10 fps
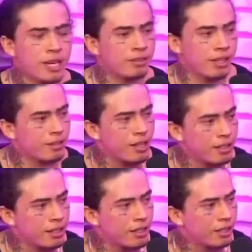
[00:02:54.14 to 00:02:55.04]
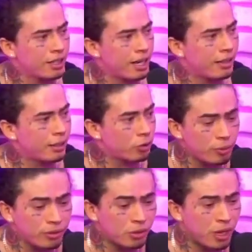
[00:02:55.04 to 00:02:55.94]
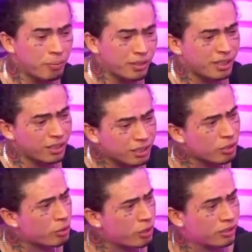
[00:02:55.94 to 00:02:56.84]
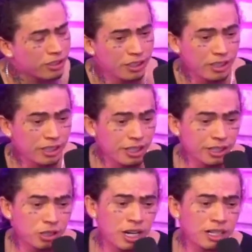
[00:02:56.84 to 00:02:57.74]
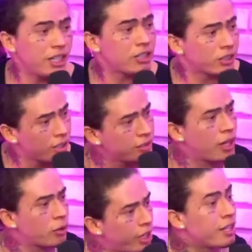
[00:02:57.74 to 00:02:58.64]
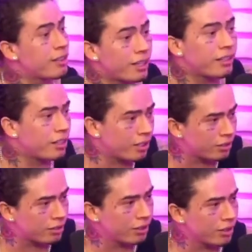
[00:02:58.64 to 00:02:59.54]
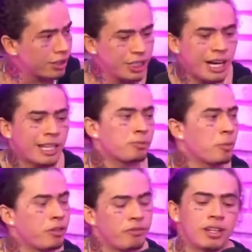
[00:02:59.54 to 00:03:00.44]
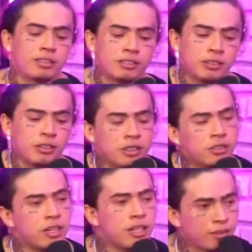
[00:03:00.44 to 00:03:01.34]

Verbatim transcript: sem entender, tá ligado? Então, tipo assim, eu já passei tanta coisa. E eu já quis tanto que alguém que entendesse chegasse para mim e falasse assim: Ó, oh, não, cara,